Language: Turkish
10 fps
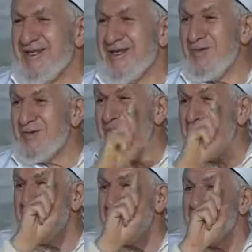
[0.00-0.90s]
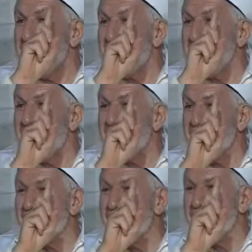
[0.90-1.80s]
Kimsenin karısına
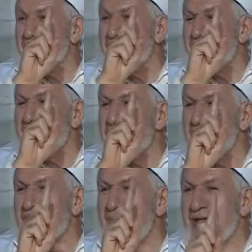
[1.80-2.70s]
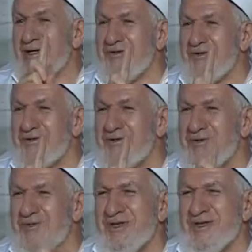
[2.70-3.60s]
dokunulmadı, malına
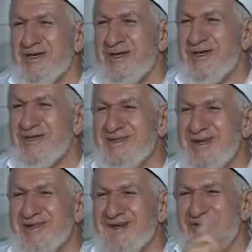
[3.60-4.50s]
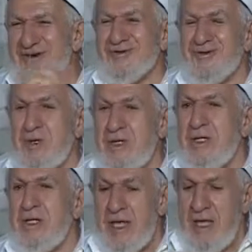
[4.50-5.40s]
dokunulmadı, canına
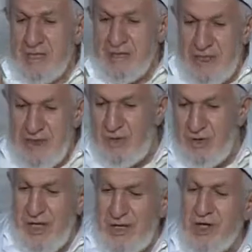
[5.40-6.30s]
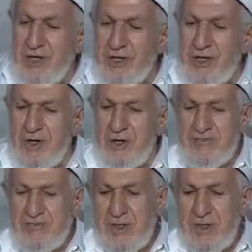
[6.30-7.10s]
dokunulmadı. Şimdi onlar söylüyor.